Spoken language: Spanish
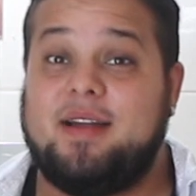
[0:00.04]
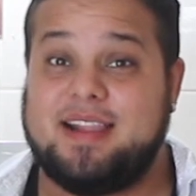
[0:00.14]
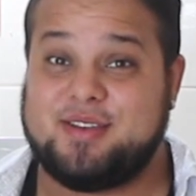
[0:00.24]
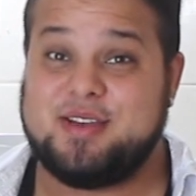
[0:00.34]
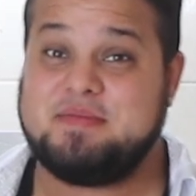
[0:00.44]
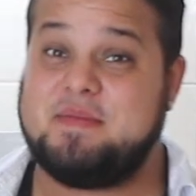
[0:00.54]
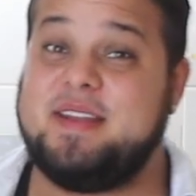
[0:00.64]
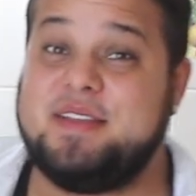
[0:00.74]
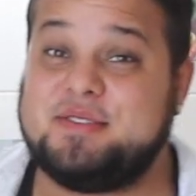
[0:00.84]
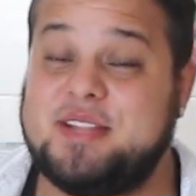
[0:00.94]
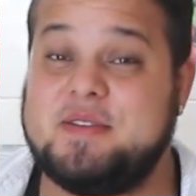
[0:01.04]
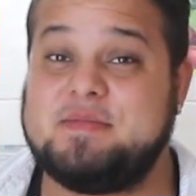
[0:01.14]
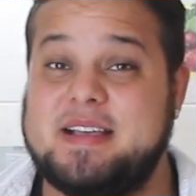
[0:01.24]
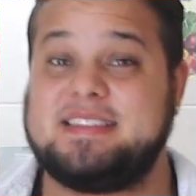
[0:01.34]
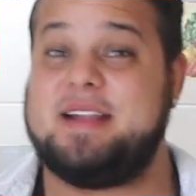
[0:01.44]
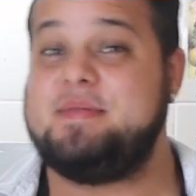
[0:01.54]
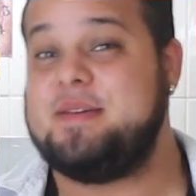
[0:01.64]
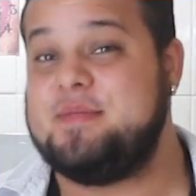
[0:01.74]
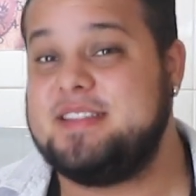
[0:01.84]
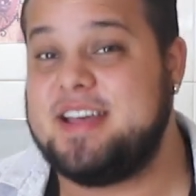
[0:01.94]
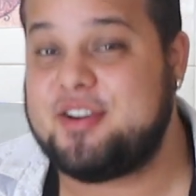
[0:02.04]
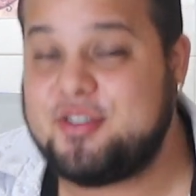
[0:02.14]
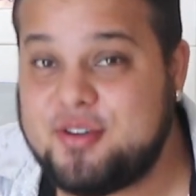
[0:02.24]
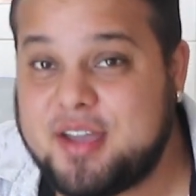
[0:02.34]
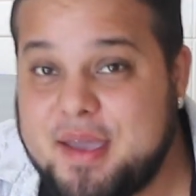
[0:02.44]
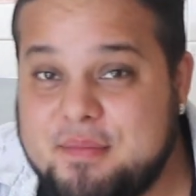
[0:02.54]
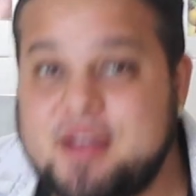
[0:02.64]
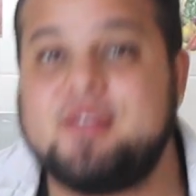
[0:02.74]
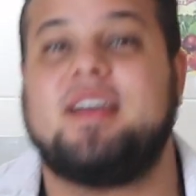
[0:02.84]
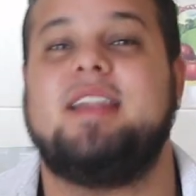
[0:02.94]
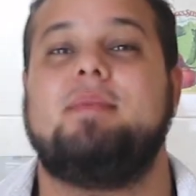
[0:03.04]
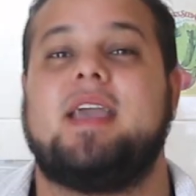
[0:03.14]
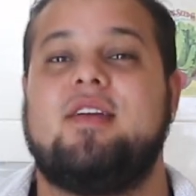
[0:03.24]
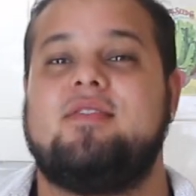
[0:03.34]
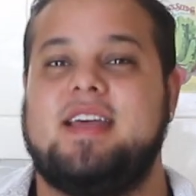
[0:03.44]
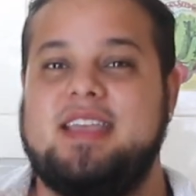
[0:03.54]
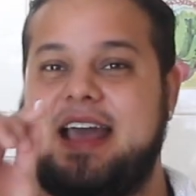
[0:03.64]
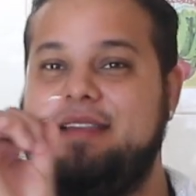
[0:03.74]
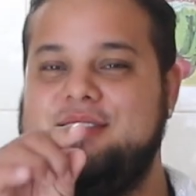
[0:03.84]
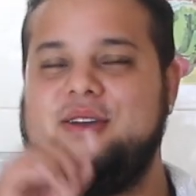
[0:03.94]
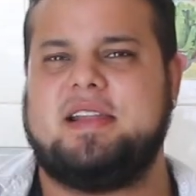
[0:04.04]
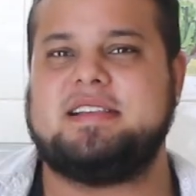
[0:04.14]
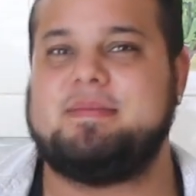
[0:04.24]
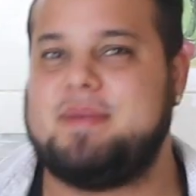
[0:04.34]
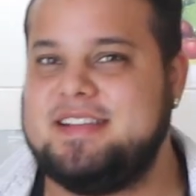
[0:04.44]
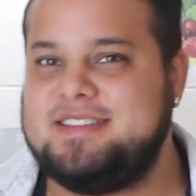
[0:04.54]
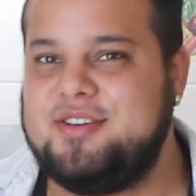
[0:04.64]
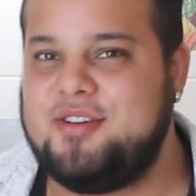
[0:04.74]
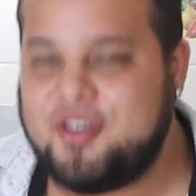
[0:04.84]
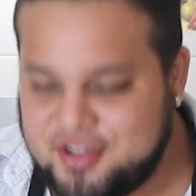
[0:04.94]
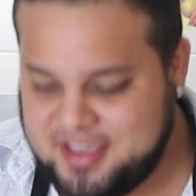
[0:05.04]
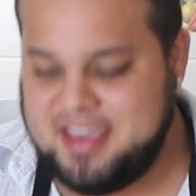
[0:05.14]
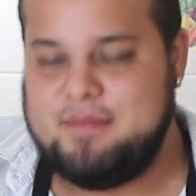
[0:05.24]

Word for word: Hola a todos, bienvenidos una vez más a La Vida Moderna Rojo. Qué bueno que le picaron ahí al video que les apareció hoy.